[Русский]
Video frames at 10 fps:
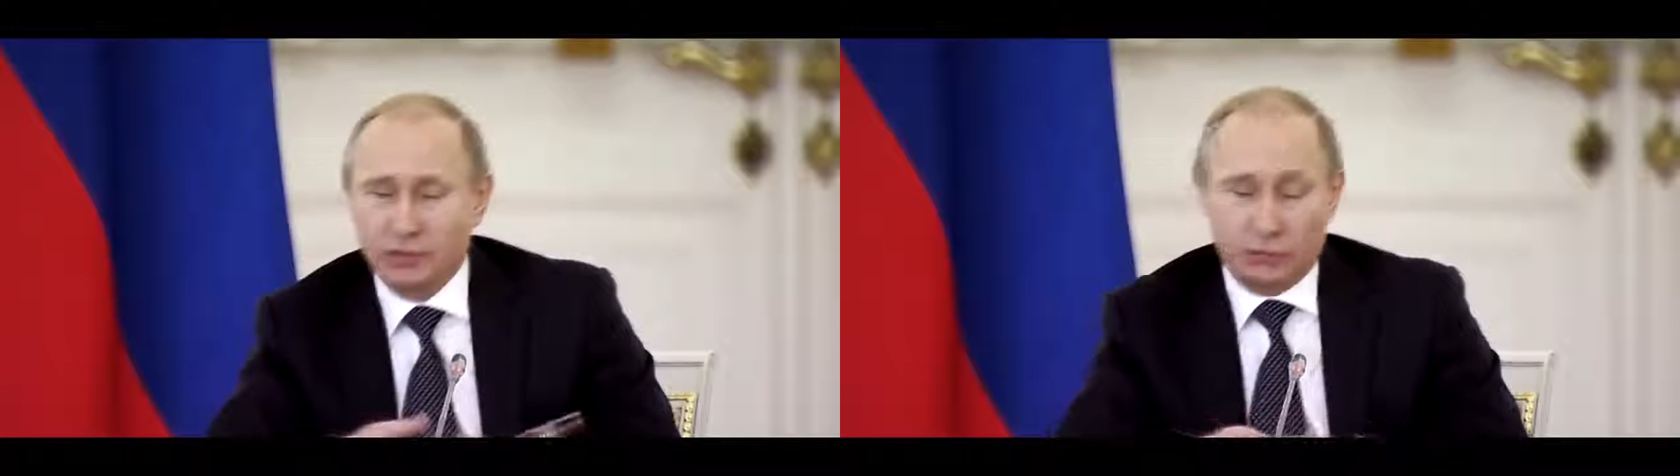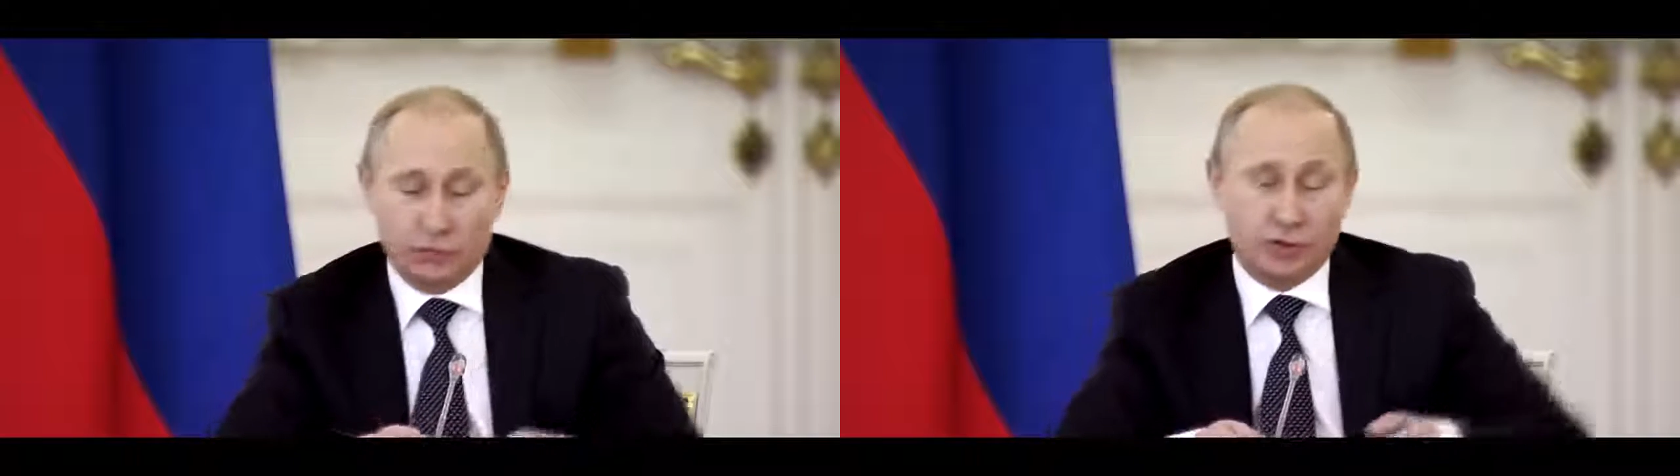
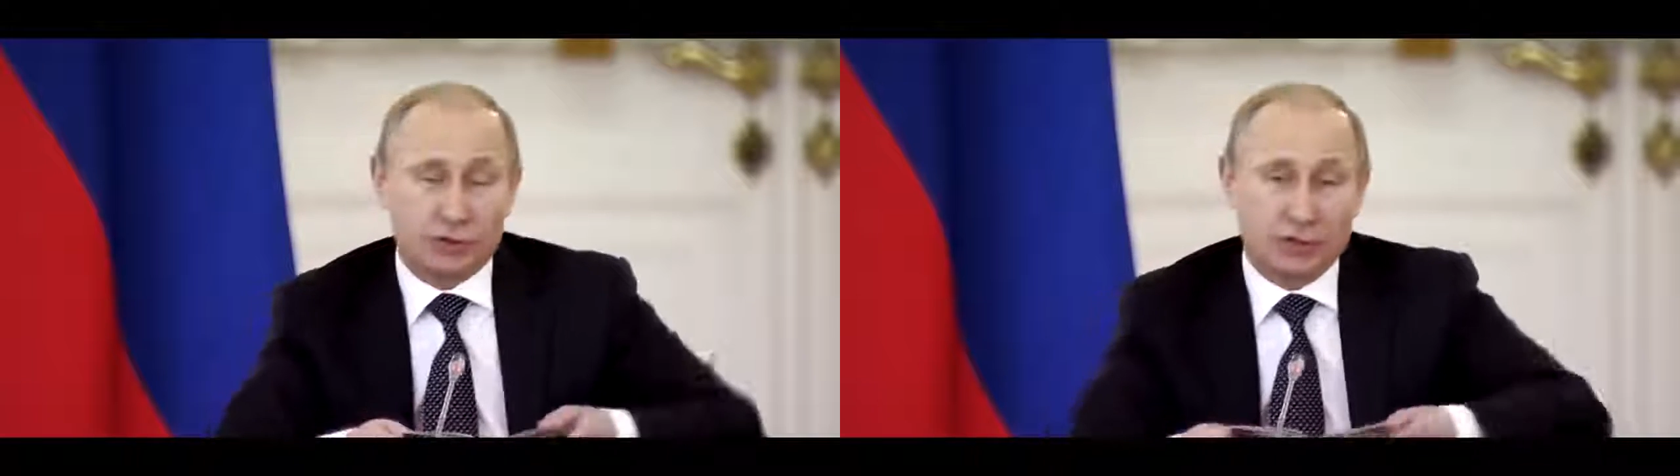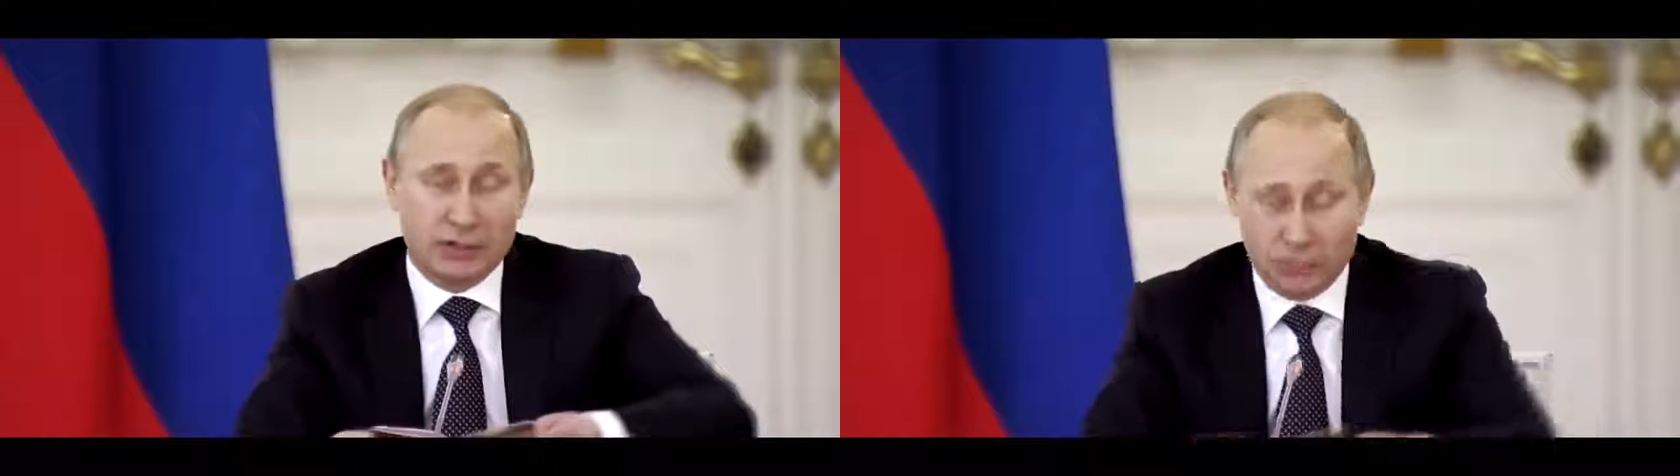Ну, так
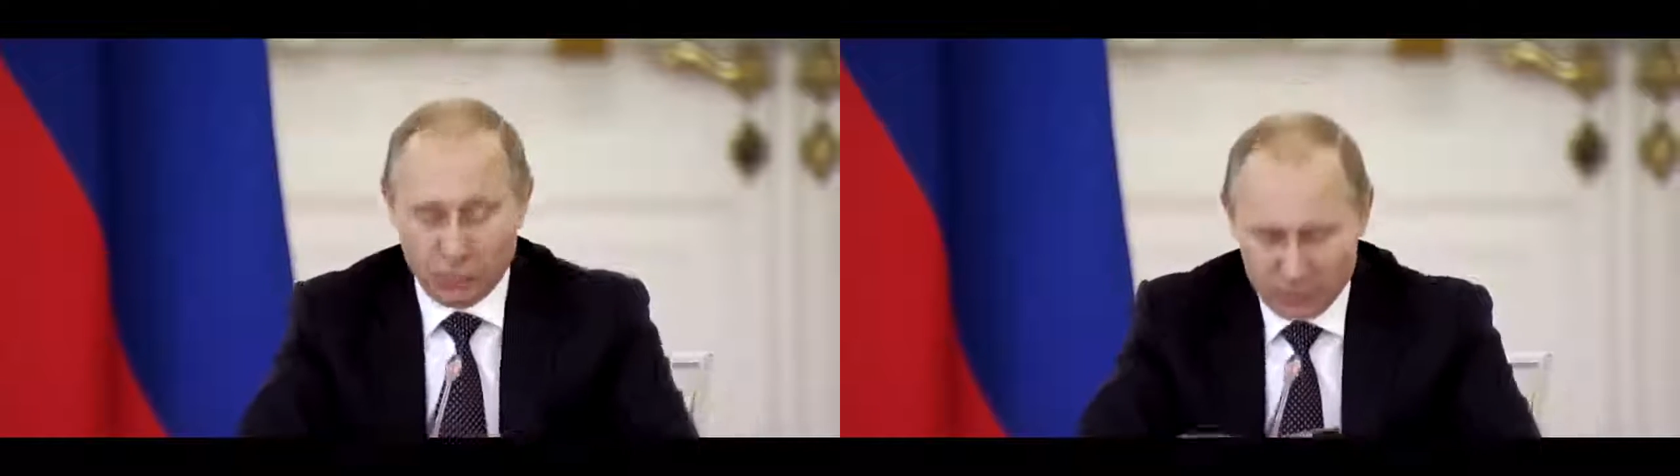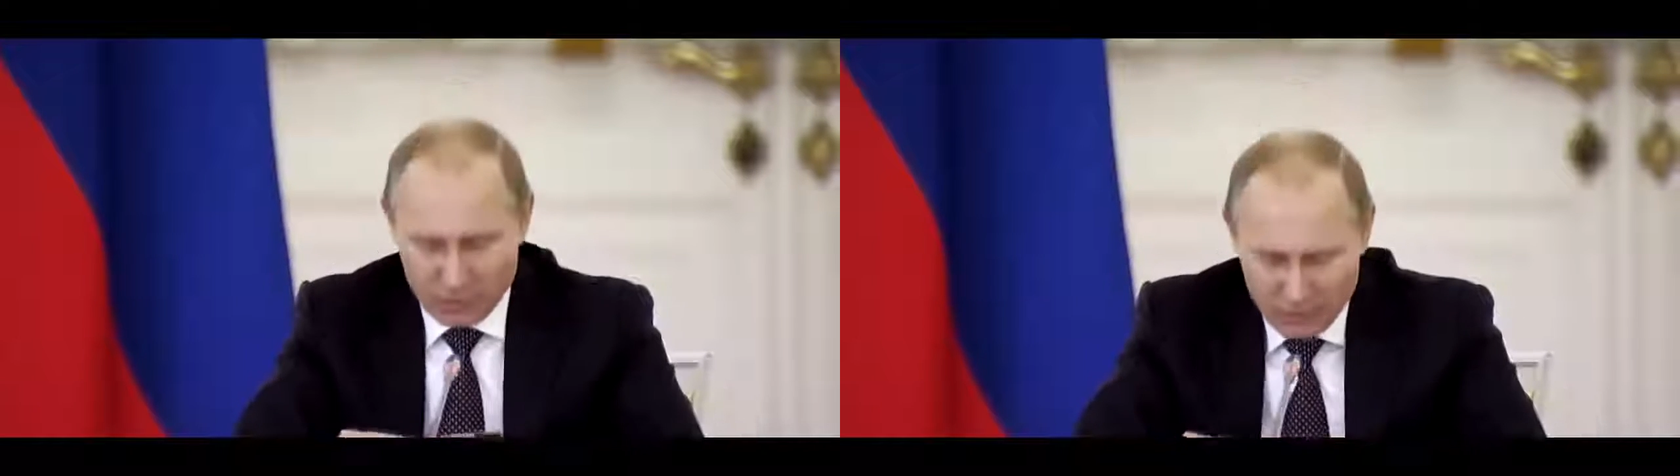же, как,
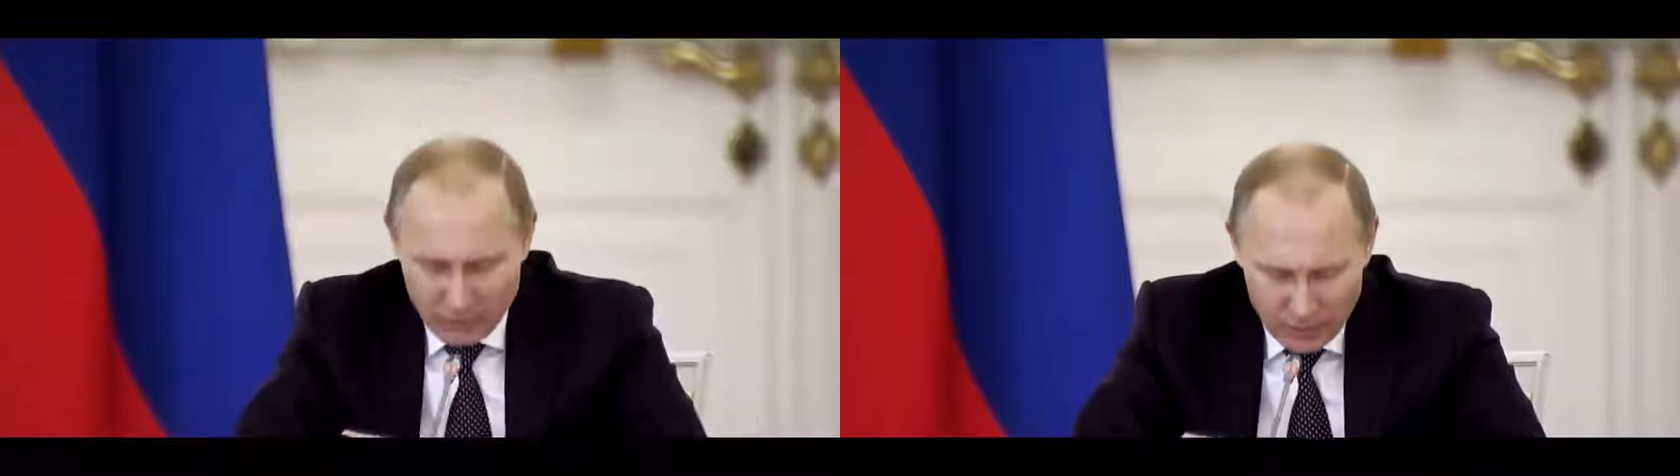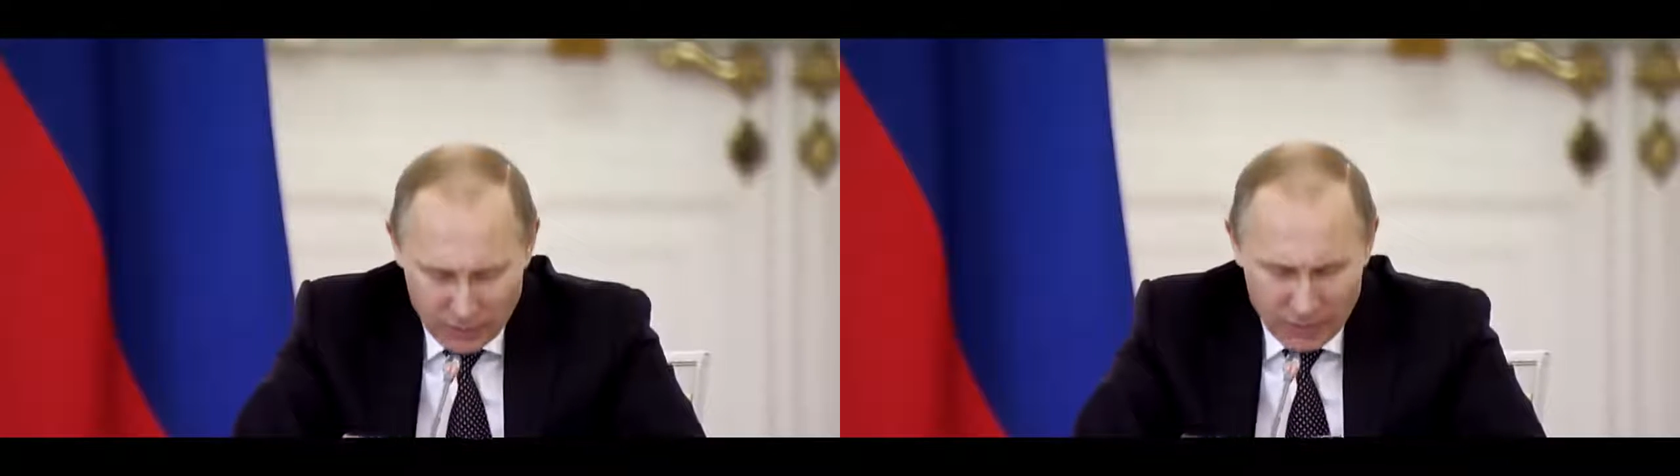собственно
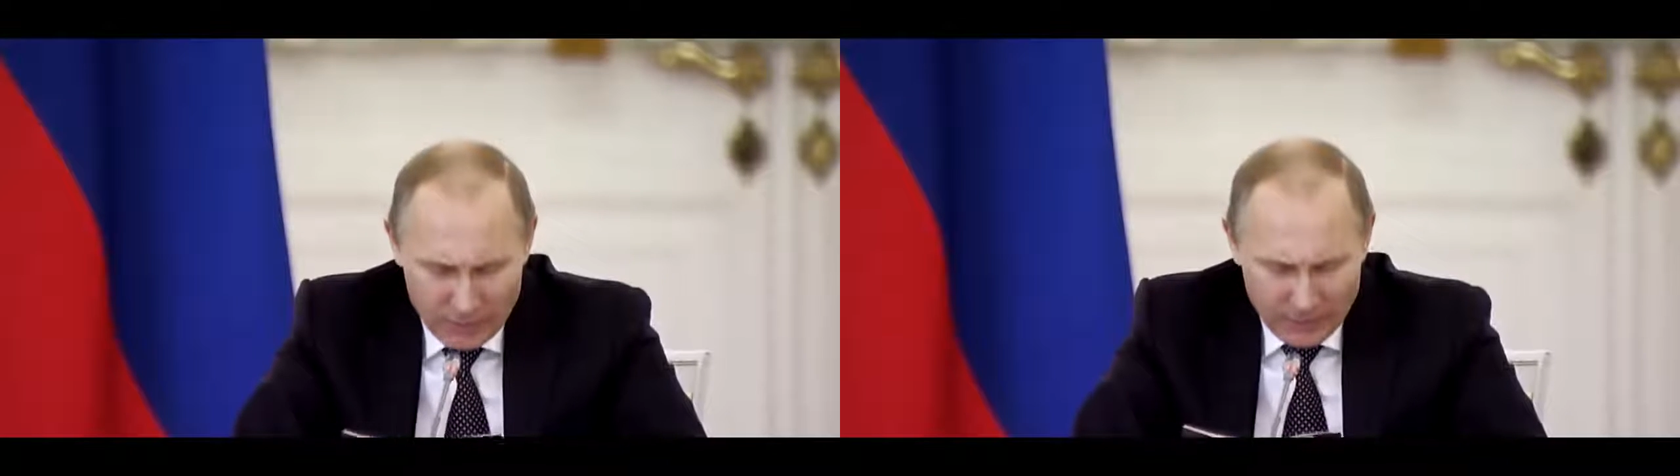говоря, и,